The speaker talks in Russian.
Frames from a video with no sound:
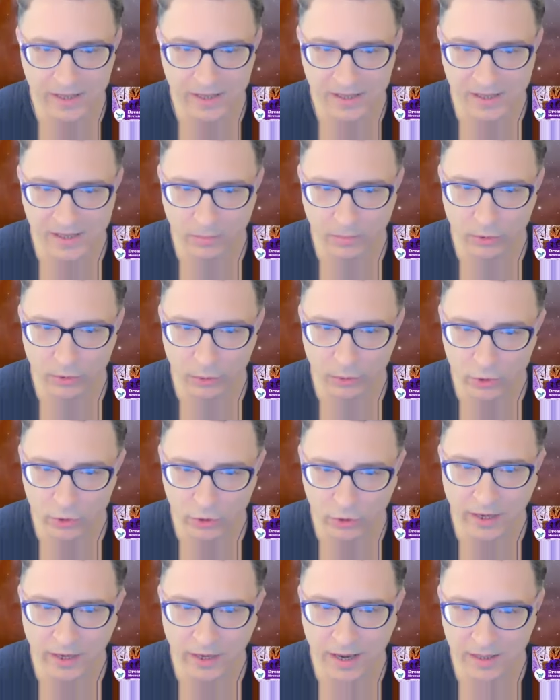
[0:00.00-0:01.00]
возить с собой то,
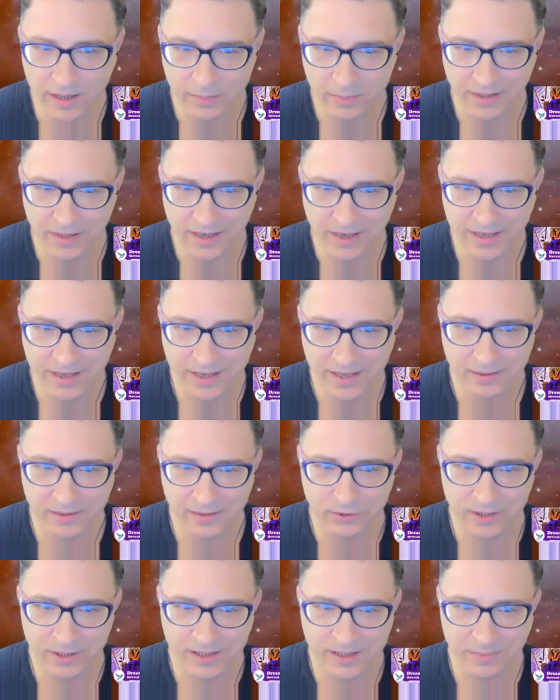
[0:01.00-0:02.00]
что реально
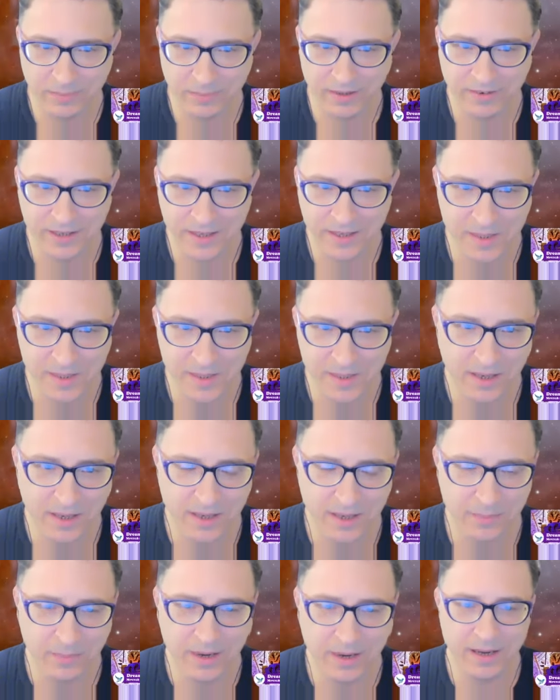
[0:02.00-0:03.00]
пригодится. Вот проводите
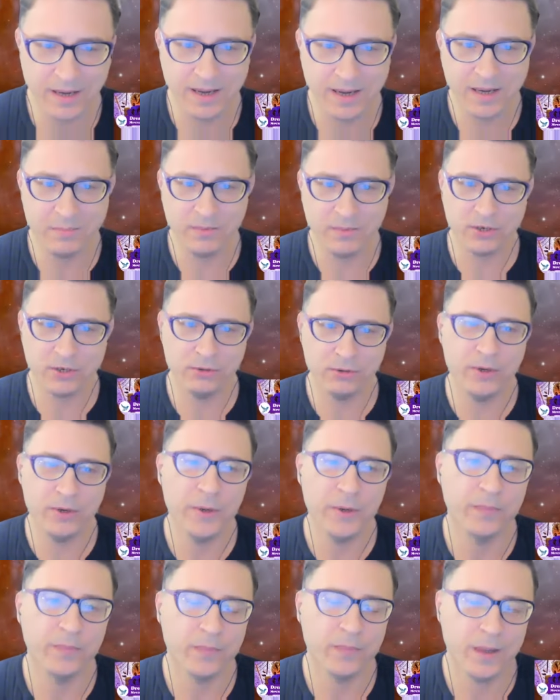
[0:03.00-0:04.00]
параллели
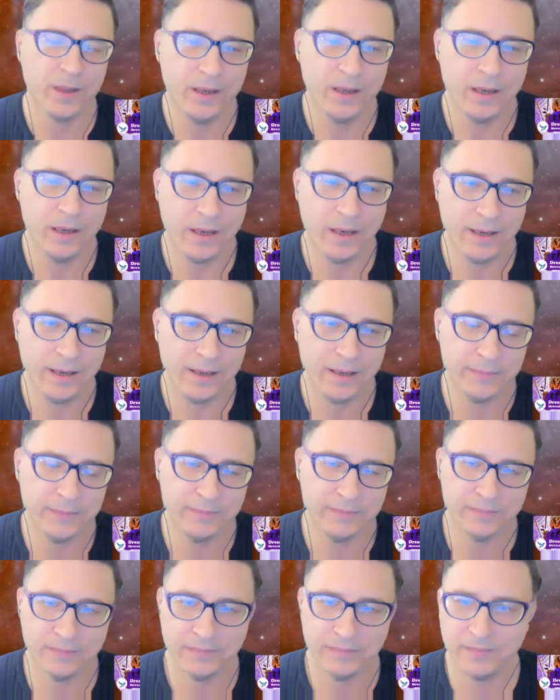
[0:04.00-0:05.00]
между
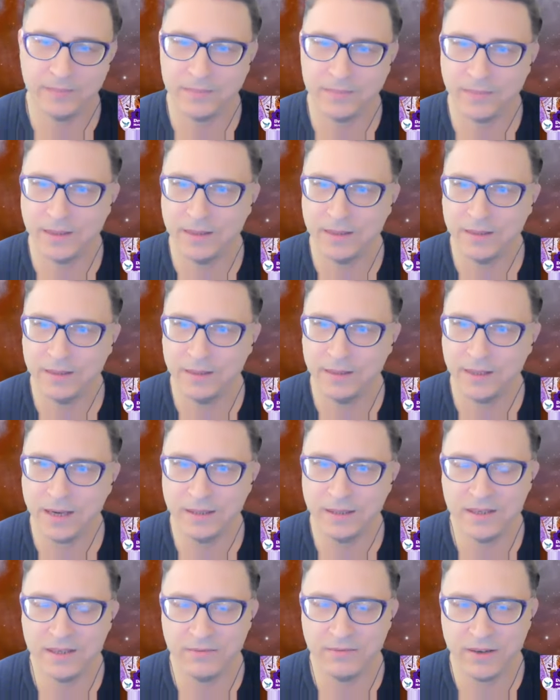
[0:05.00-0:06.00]
Эм,
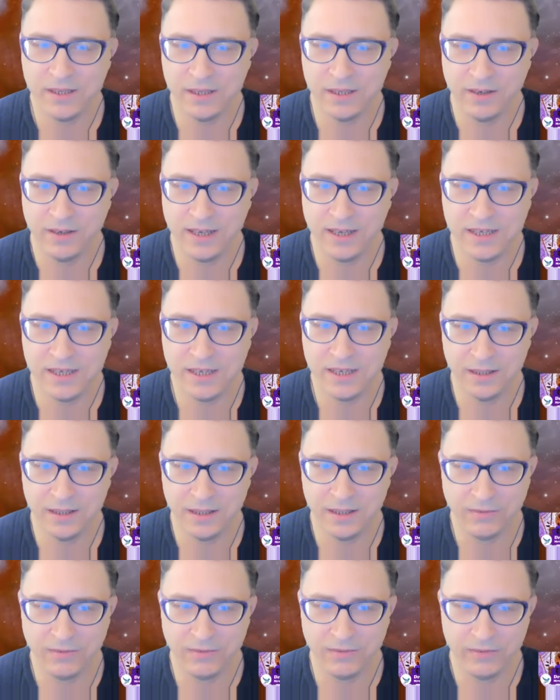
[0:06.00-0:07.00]
как называется в
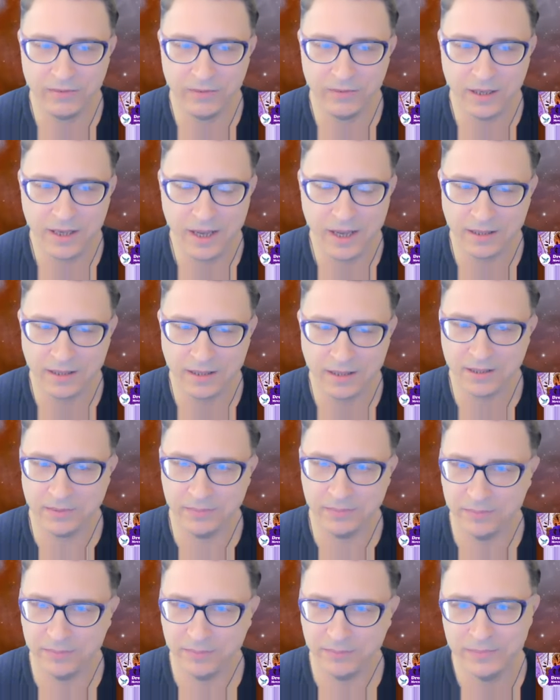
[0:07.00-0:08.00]
гостиной на
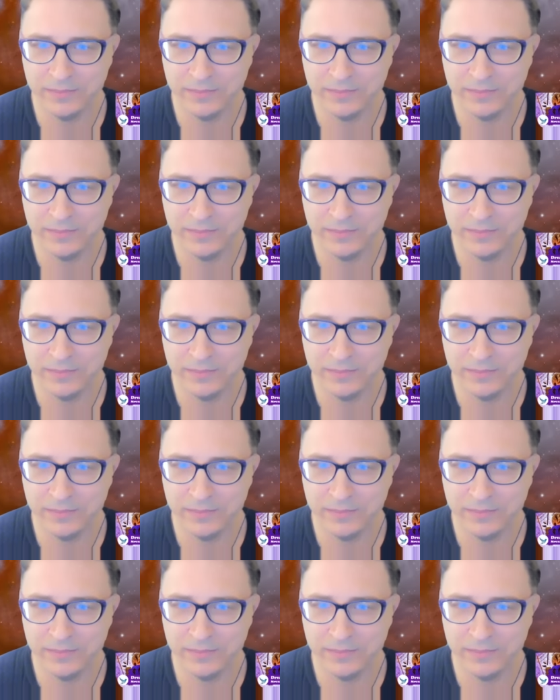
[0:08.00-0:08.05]
яхте?